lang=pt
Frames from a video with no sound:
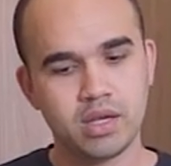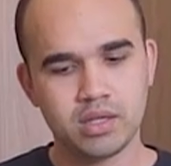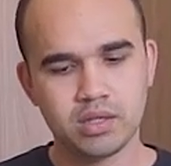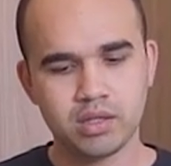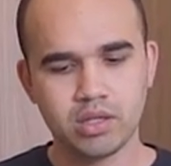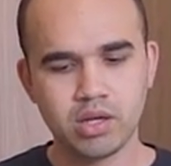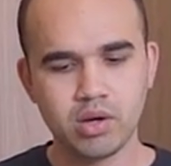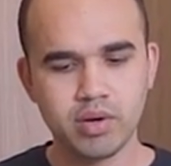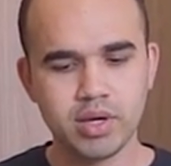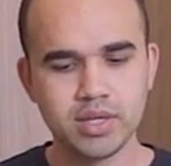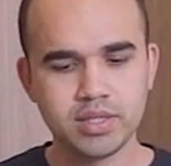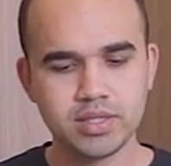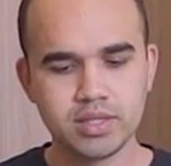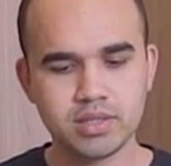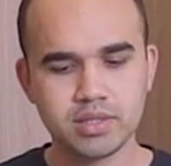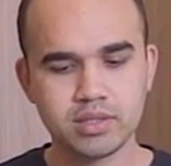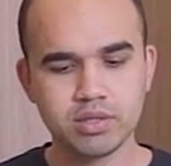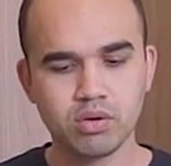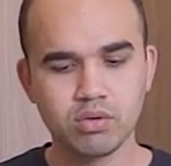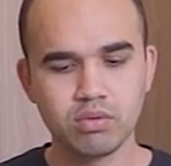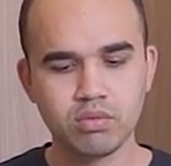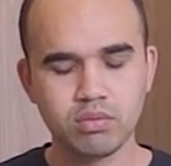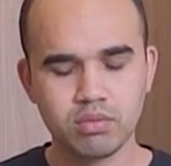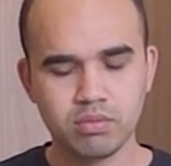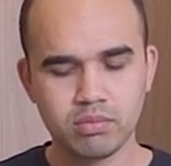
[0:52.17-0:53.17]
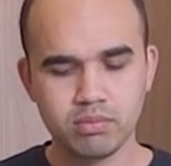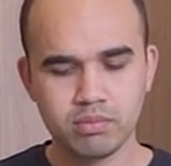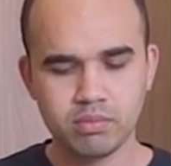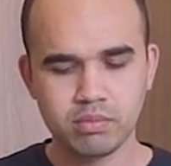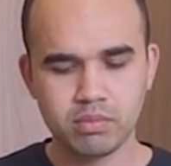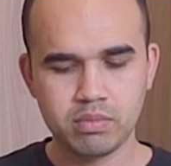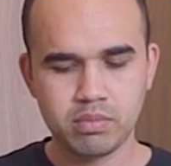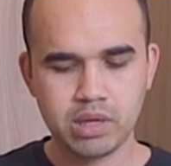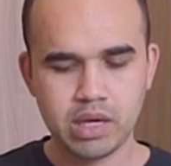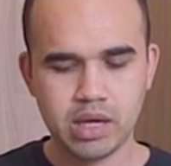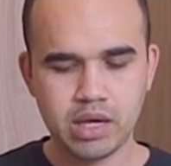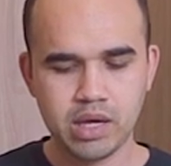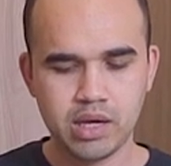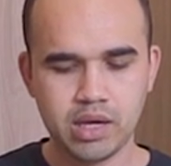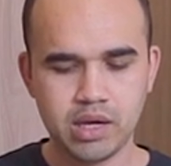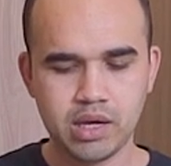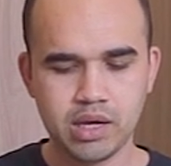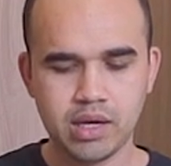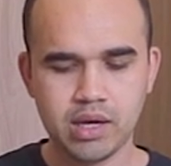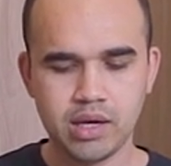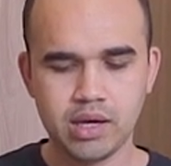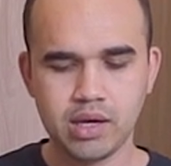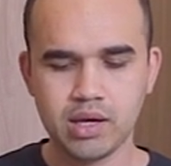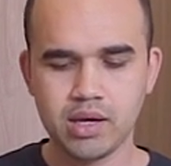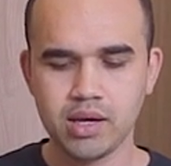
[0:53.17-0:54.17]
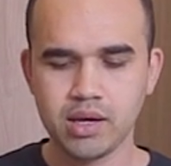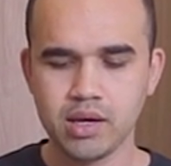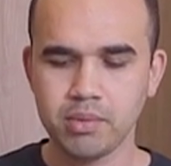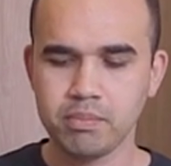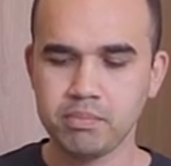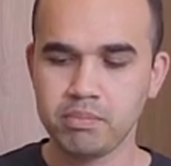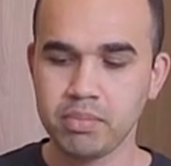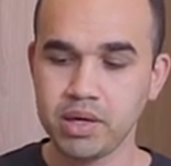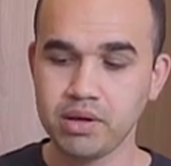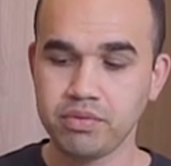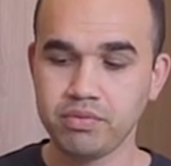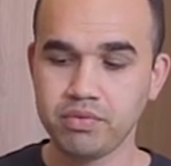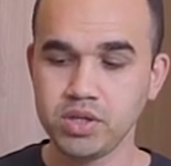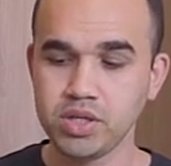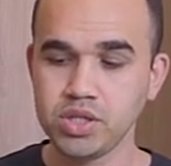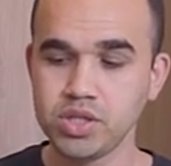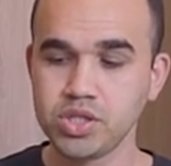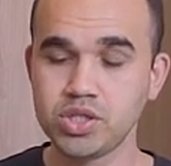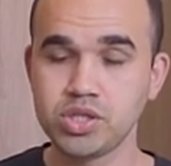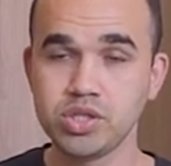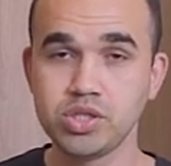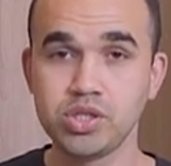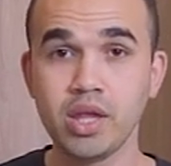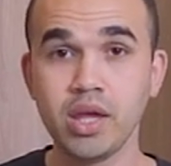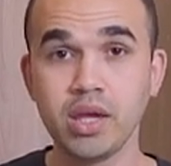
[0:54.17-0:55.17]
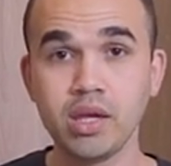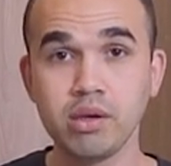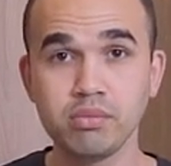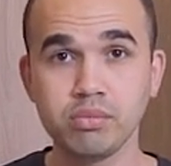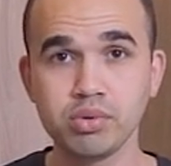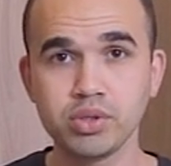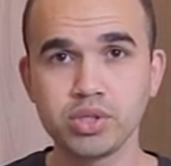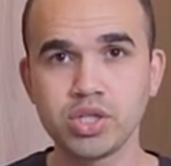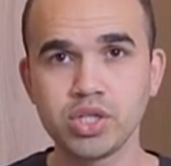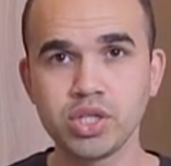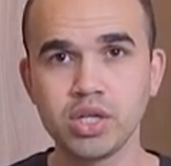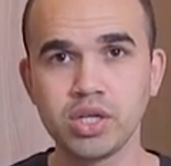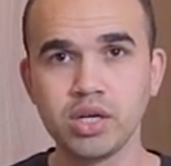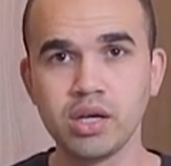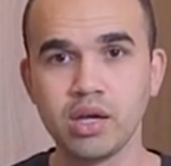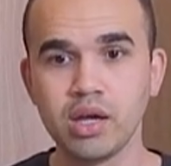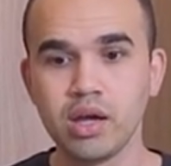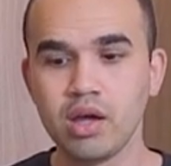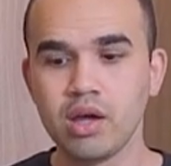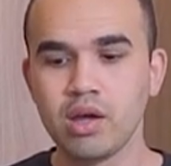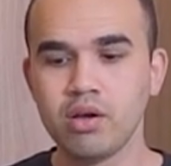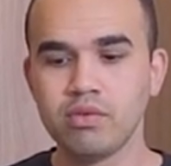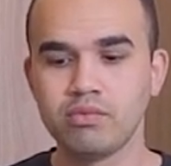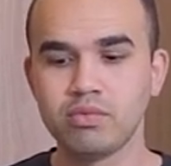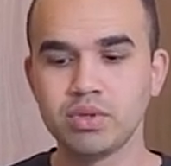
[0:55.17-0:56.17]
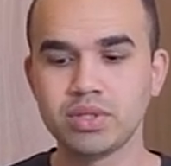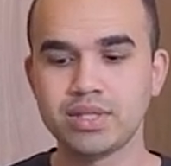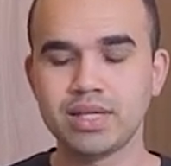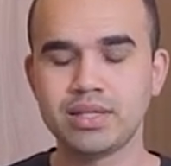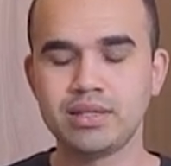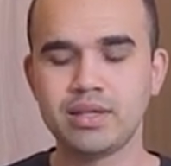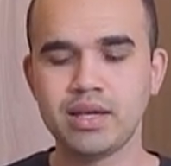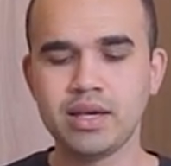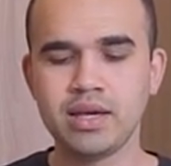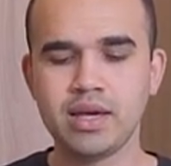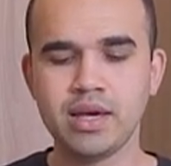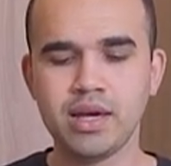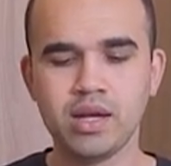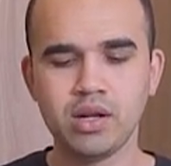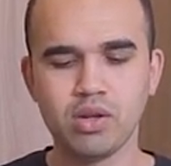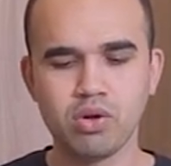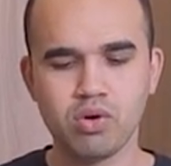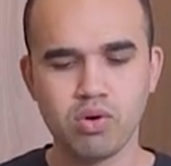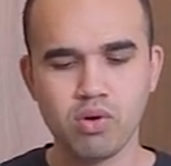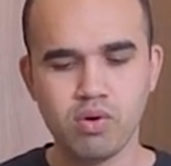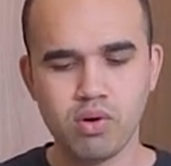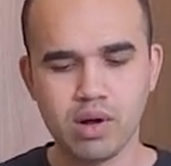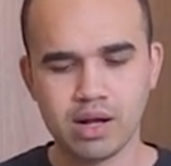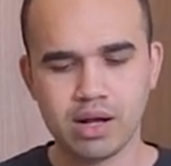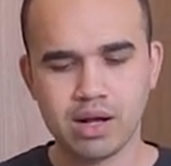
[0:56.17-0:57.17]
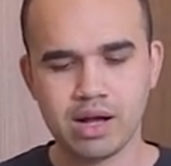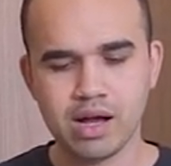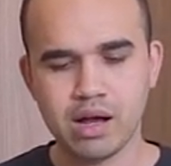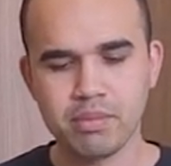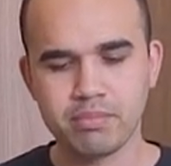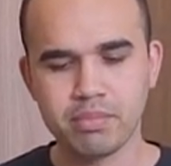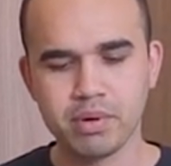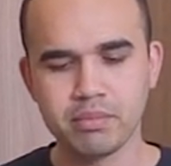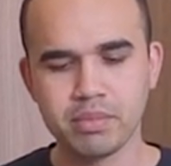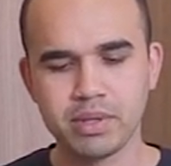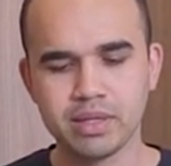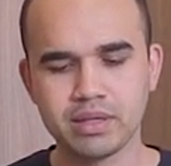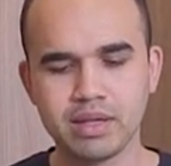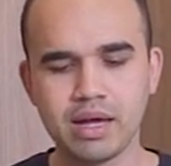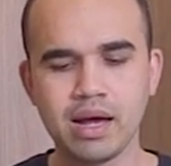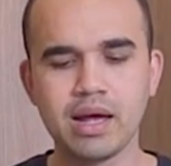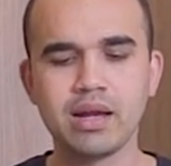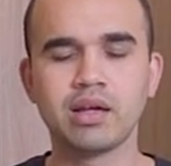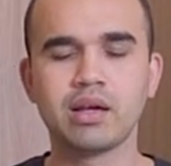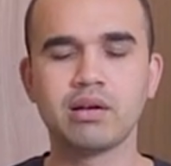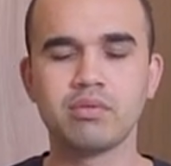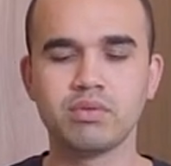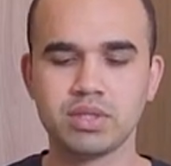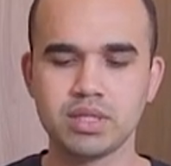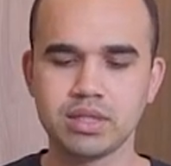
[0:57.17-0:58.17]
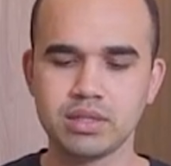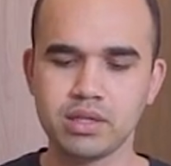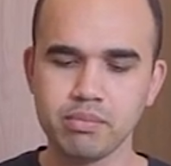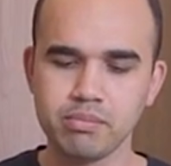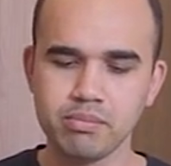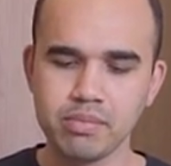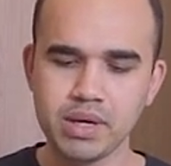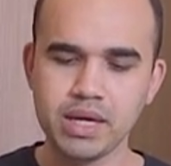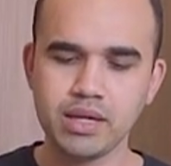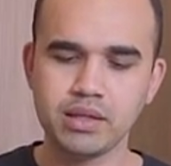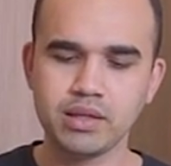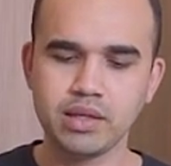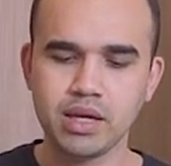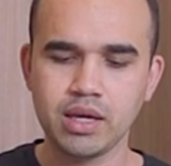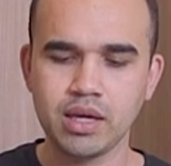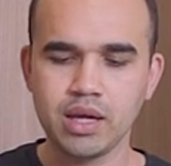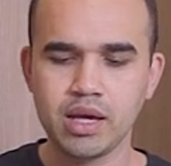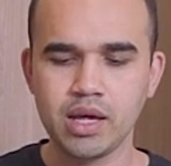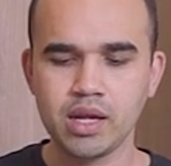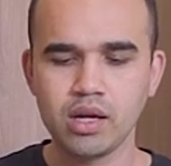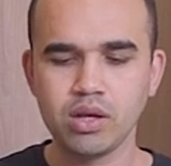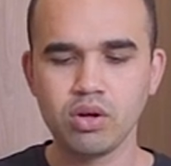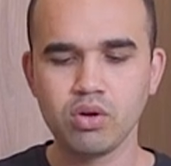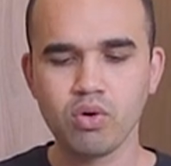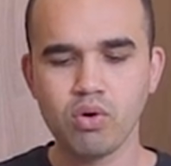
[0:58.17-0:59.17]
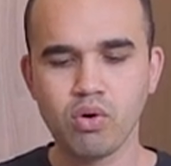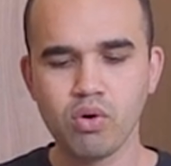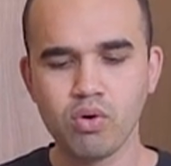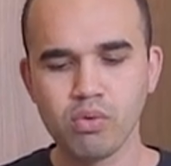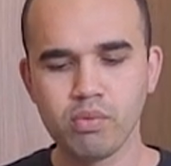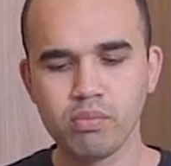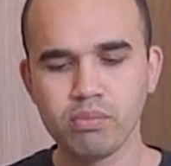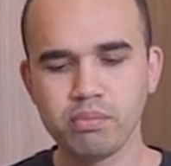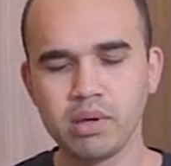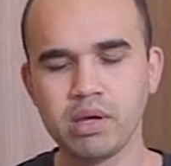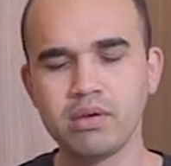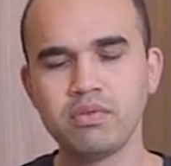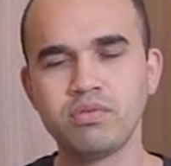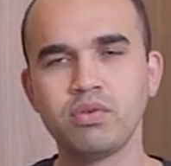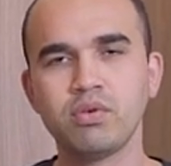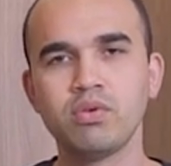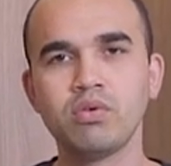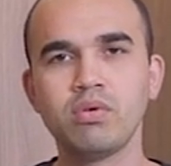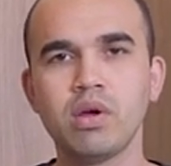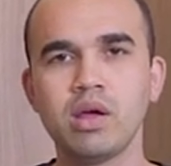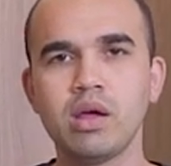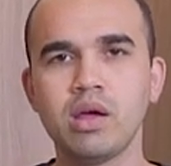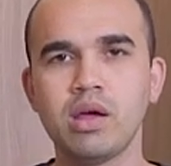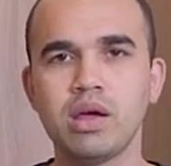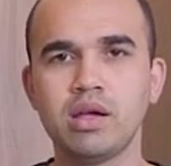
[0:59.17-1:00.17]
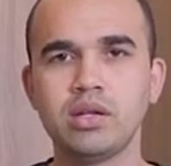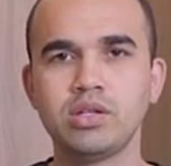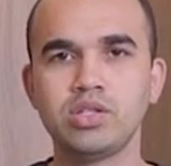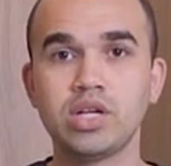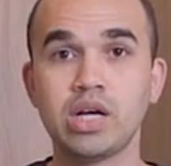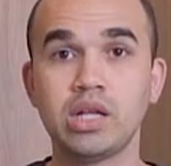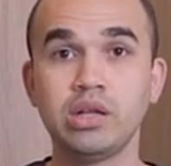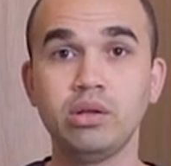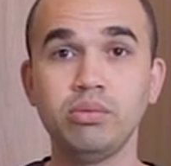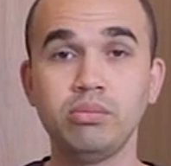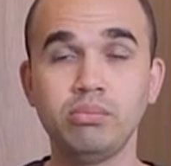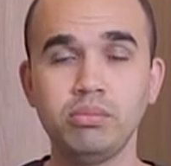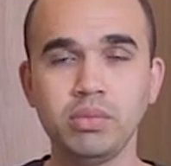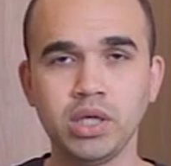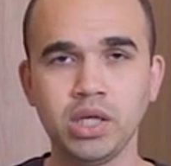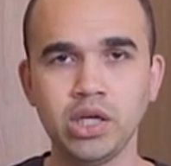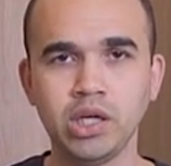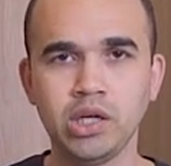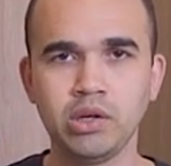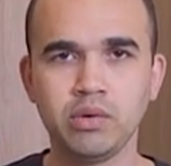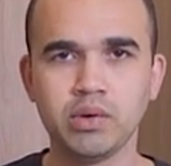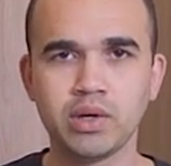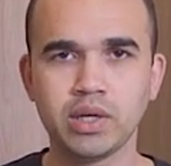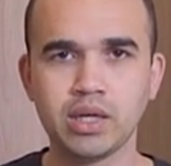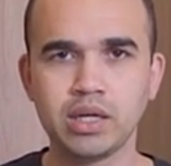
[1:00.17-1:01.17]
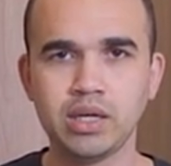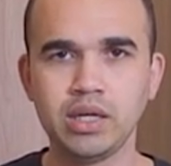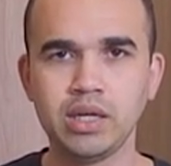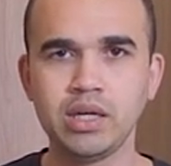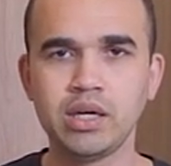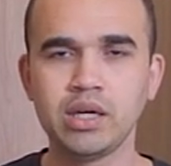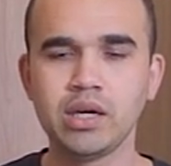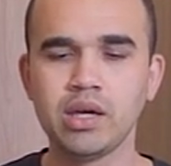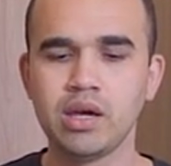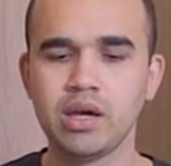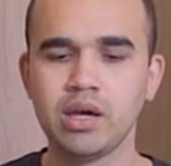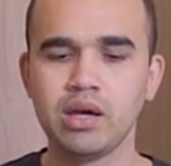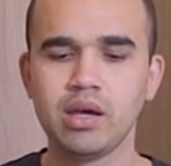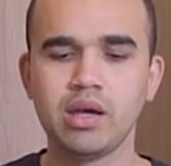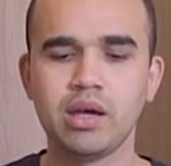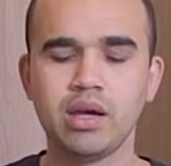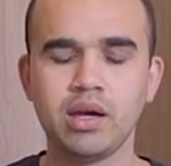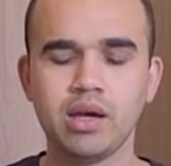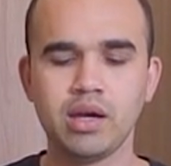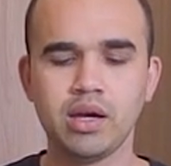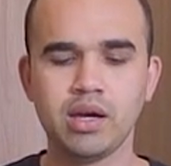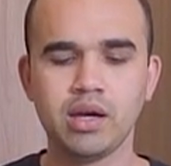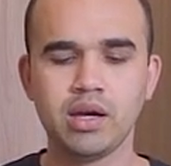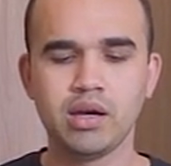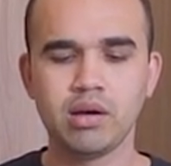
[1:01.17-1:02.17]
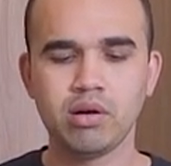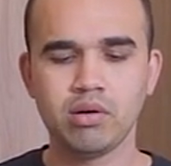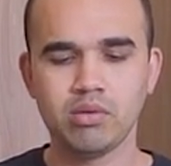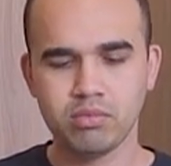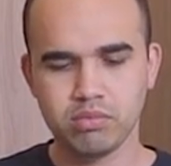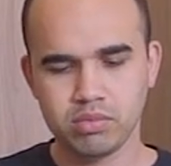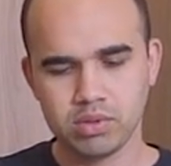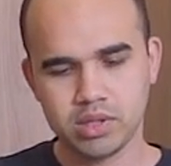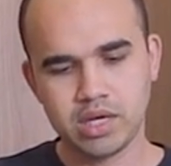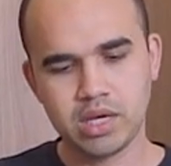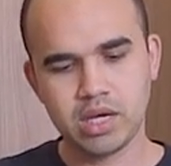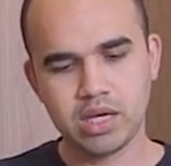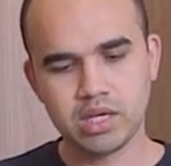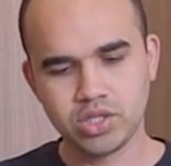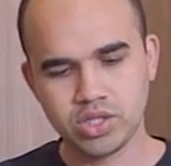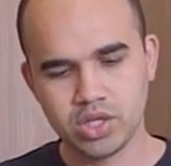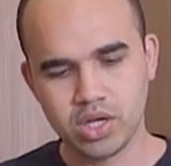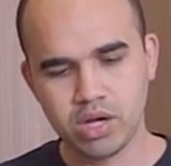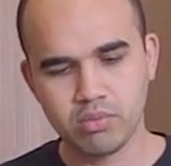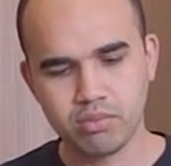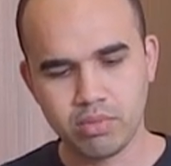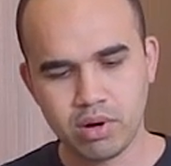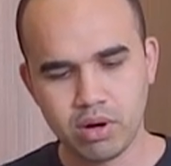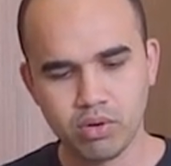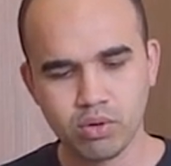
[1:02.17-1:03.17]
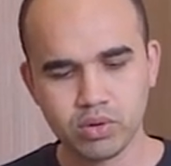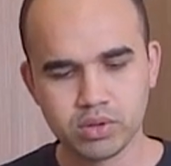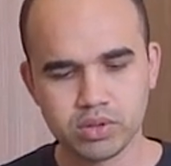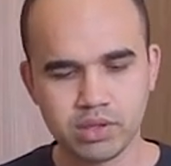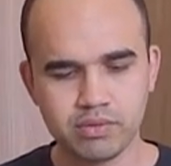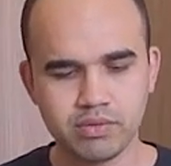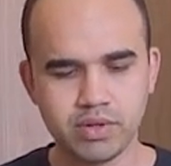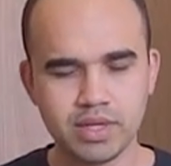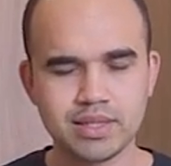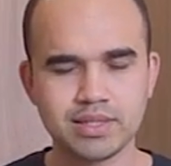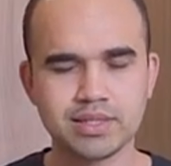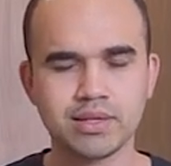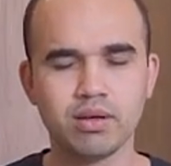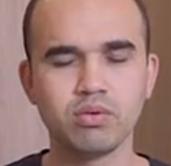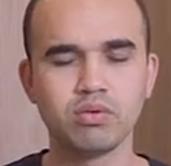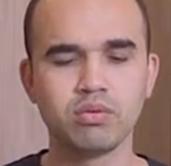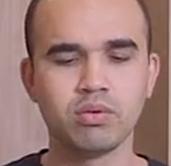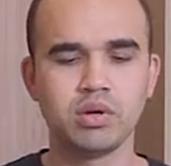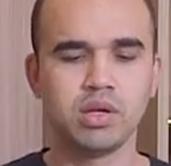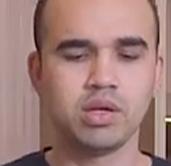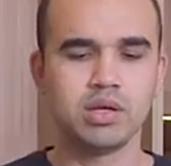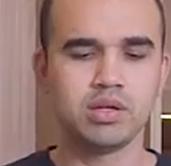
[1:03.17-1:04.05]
Então esses são é, perfis de embutir. Você tem ele com a capa metálica, você também tem ele com um perfil de alumínio aqui, é, que aí já é uma outra versão,